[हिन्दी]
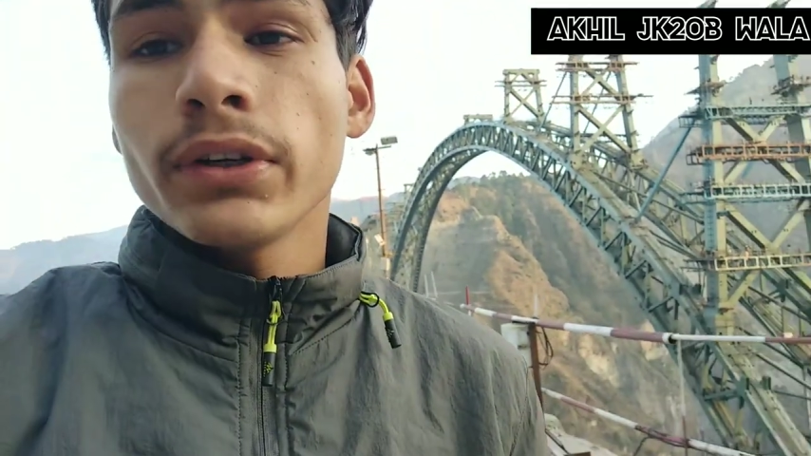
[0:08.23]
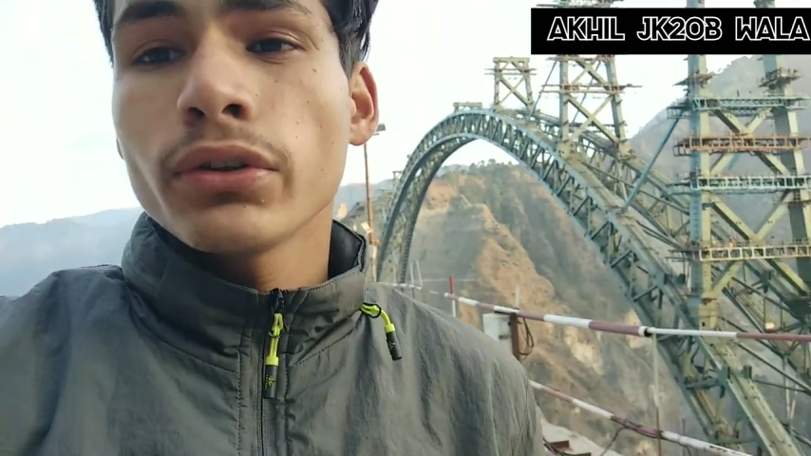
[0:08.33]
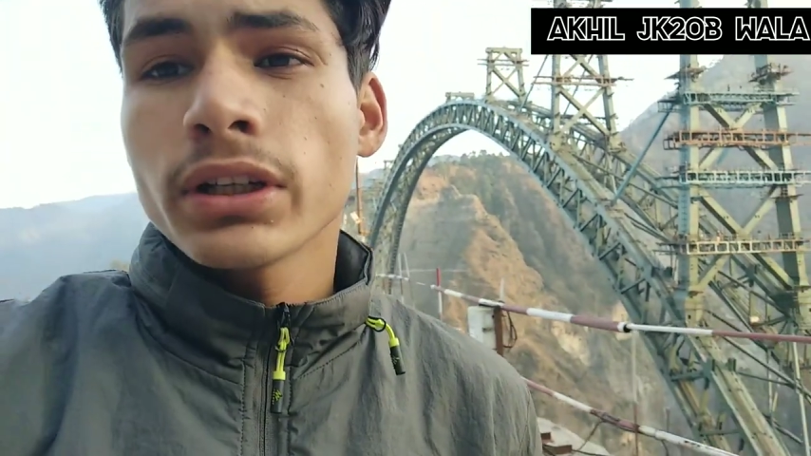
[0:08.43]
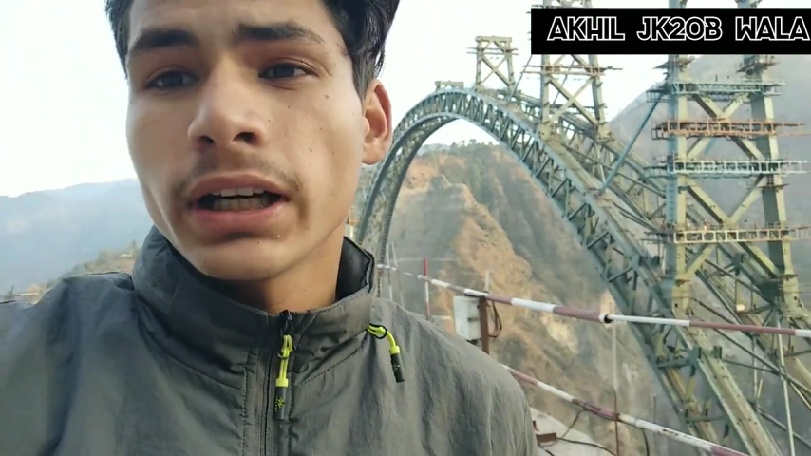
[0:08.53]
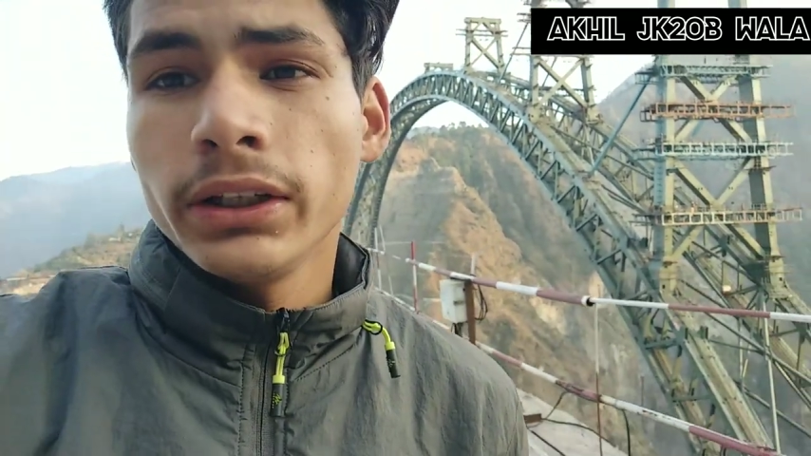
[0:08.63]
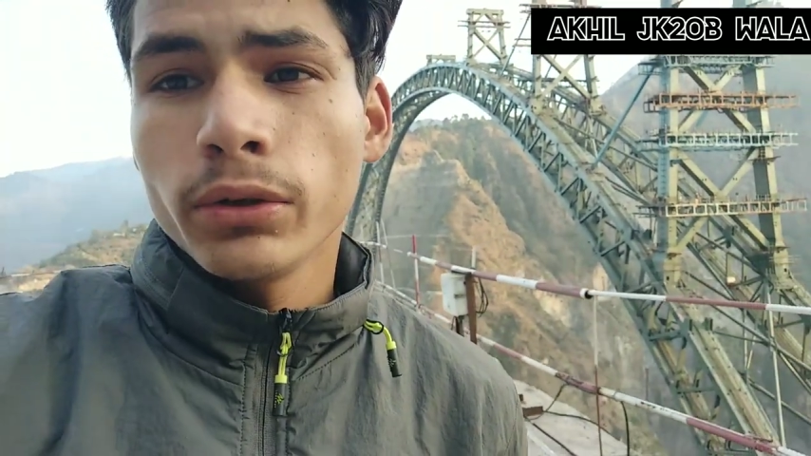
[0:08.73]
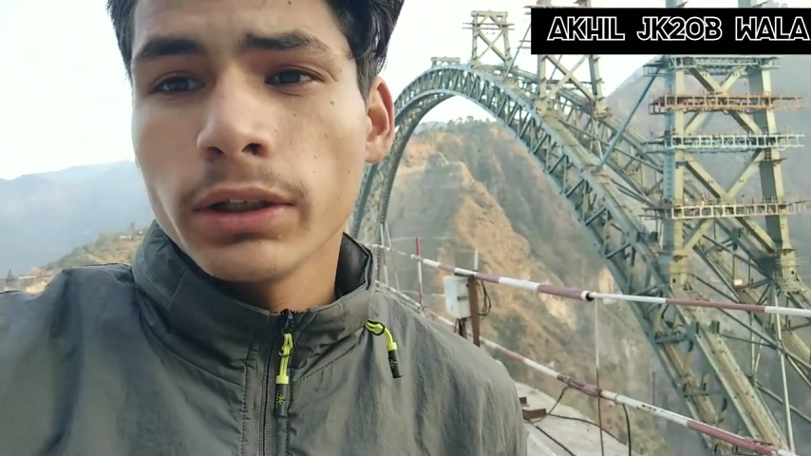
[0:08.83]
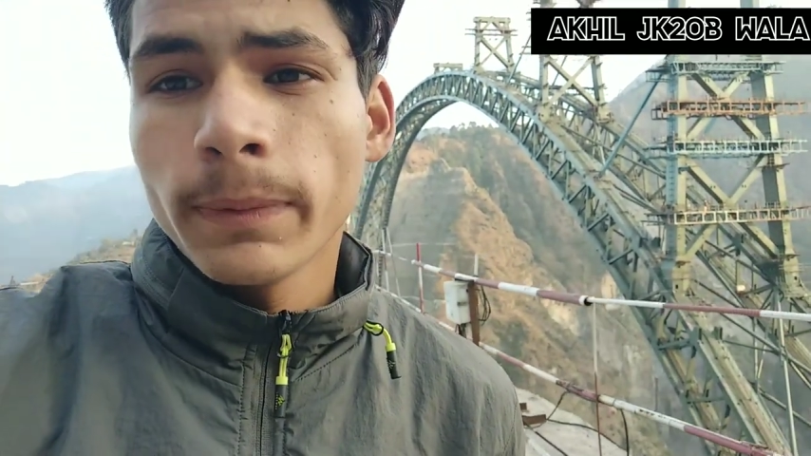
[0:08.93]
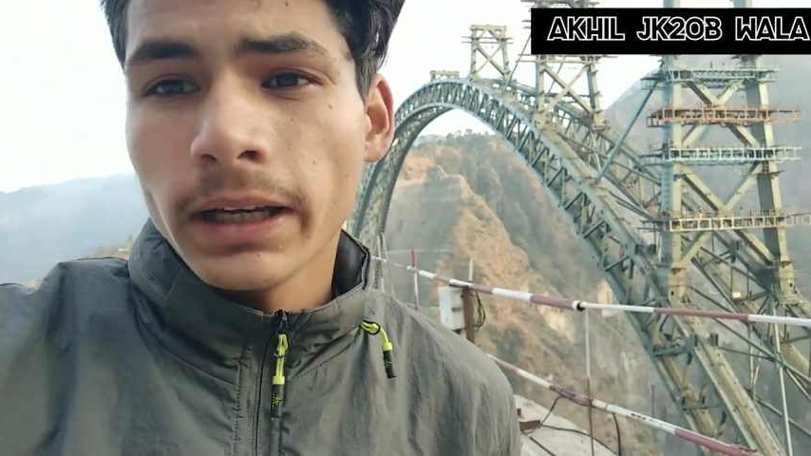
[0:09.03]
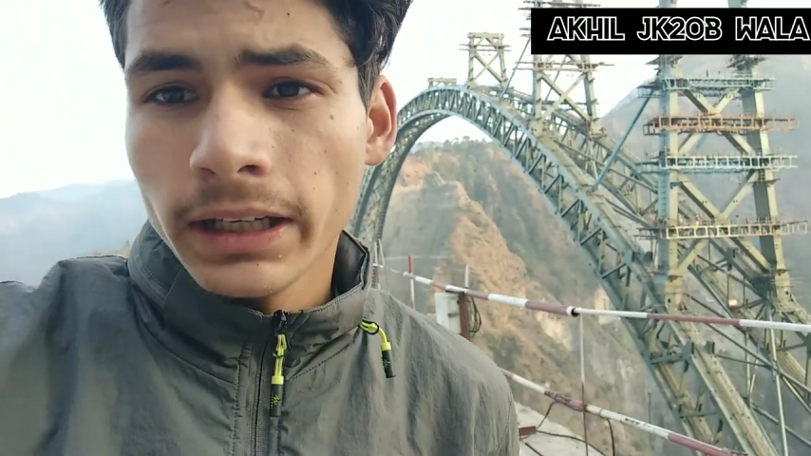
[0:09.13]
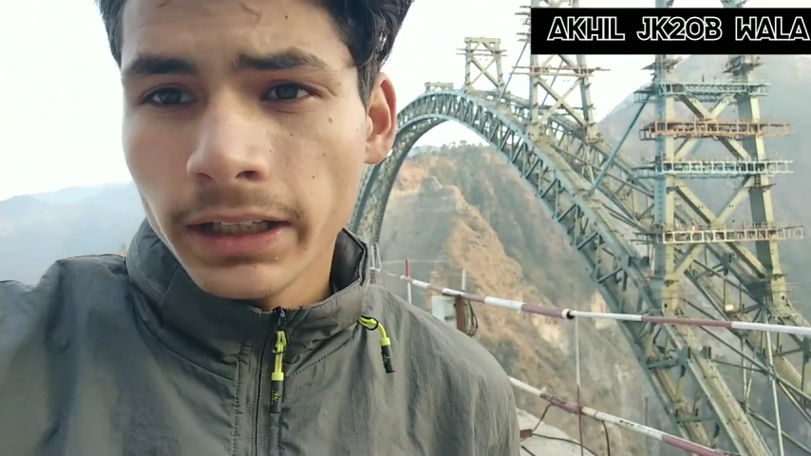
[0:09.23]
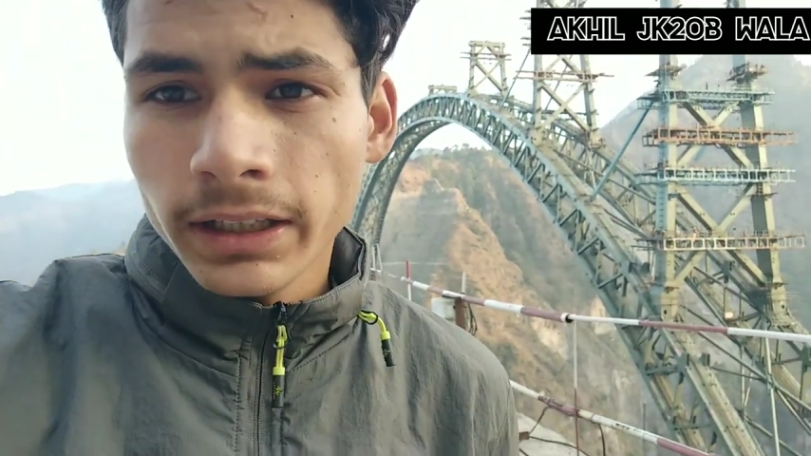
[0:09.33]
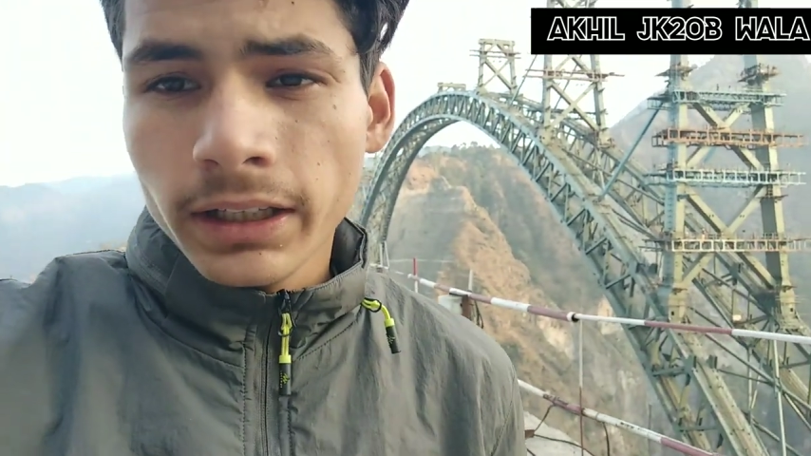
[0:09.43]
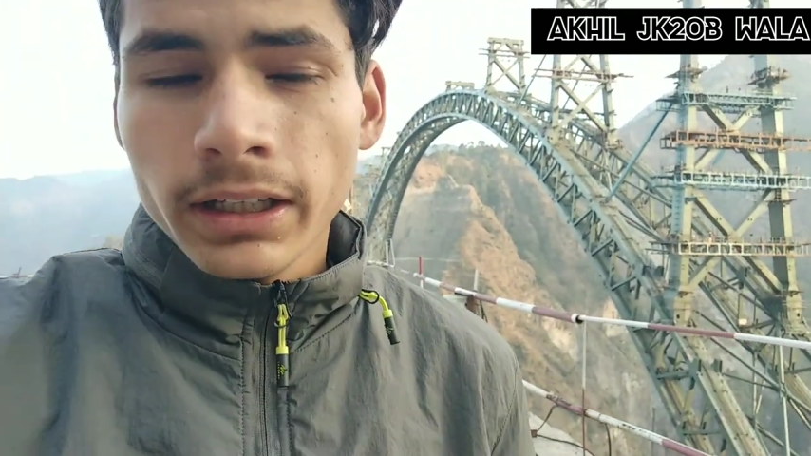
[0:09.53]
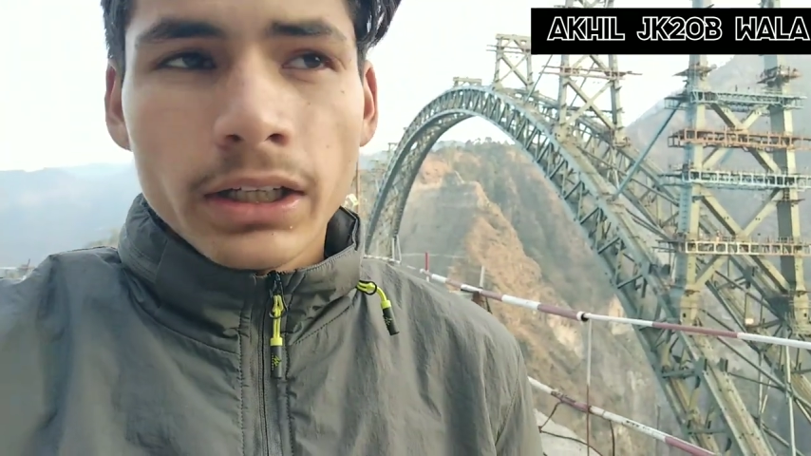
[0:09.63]
वीडियो दिखाई होगी पहले
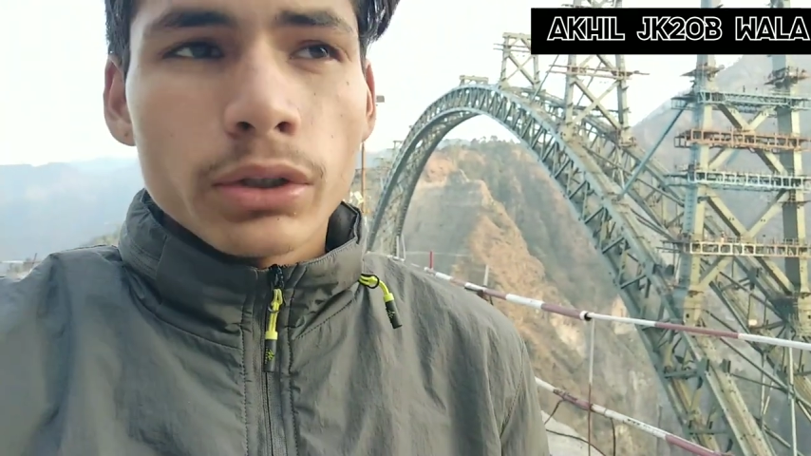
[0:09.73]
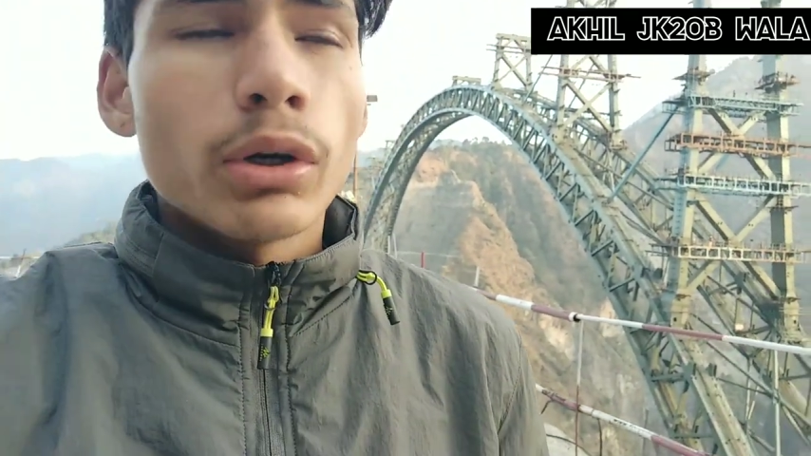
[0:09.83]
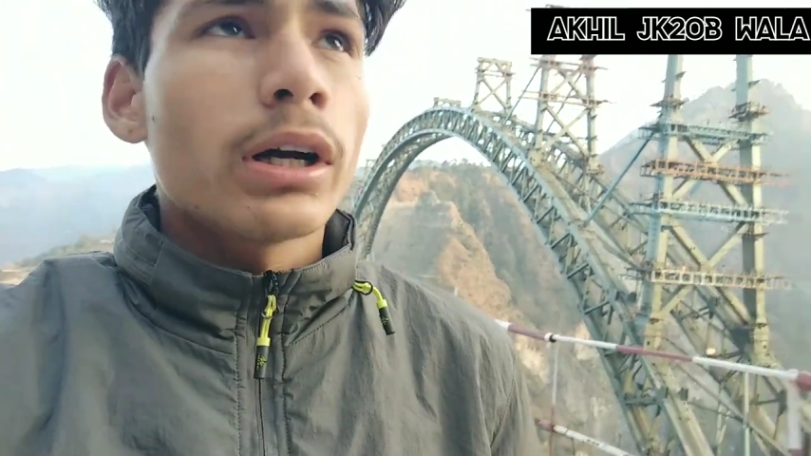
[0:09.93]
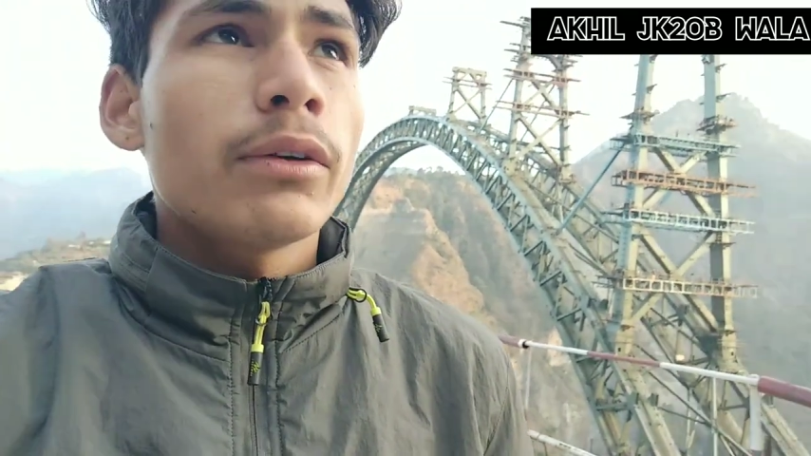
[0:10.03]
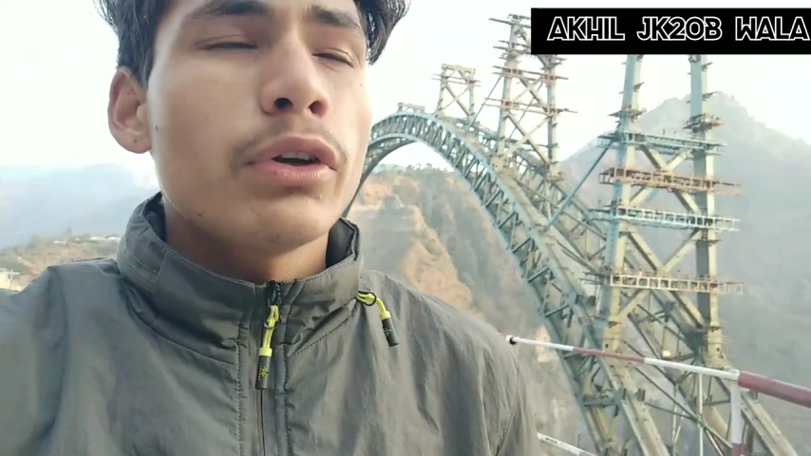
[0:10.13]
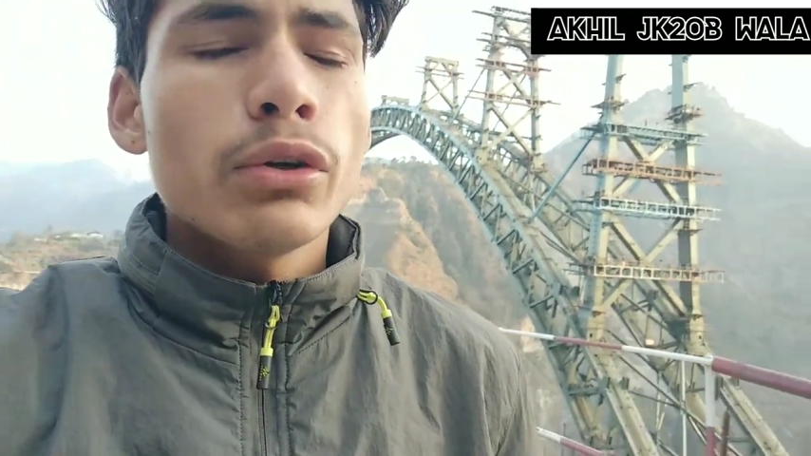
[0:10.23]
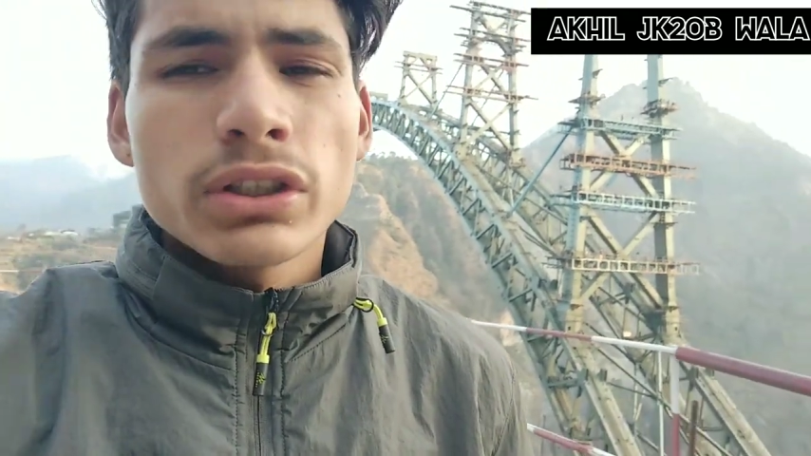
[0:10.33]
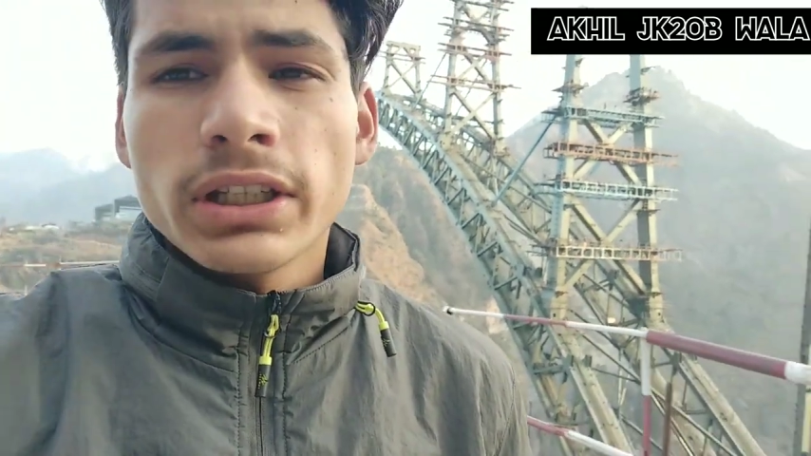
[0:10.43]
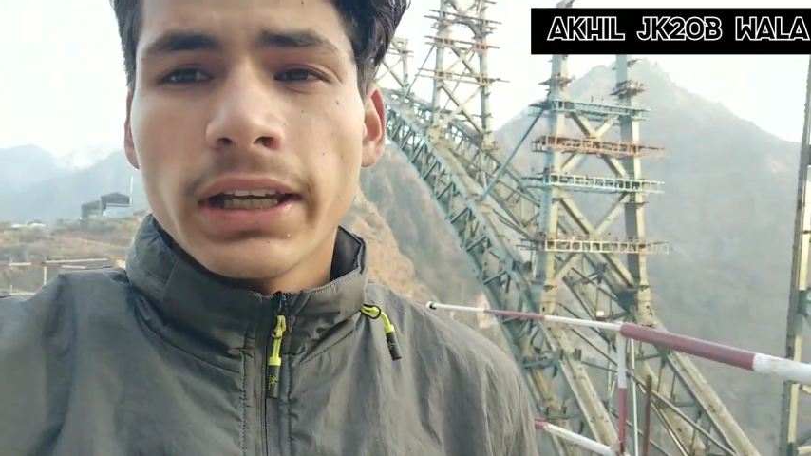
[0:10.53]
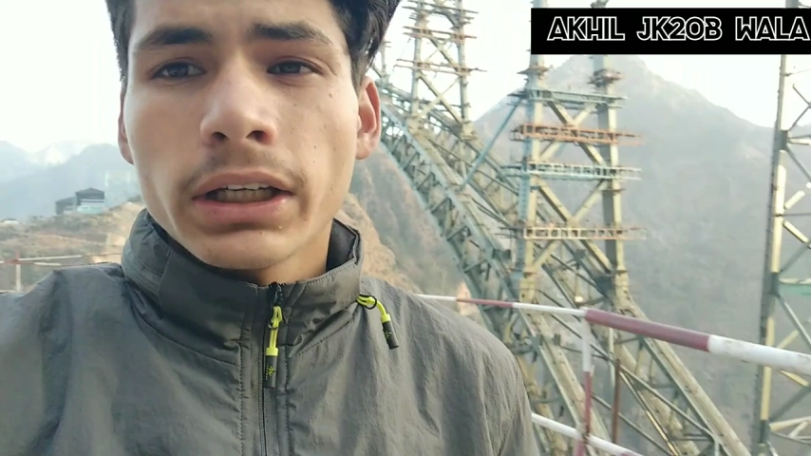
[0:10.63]
तो अगर वीडियो अच्छी